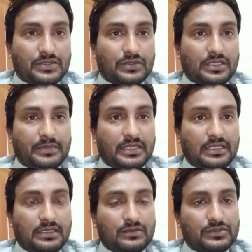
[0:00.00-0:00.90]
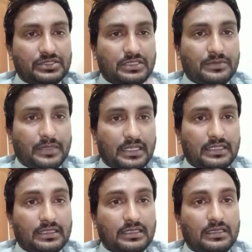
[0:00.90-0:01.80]
जो कि मैंने कुछ दिन पहले
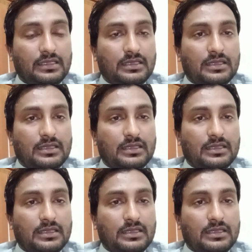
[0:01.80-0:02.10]
देखी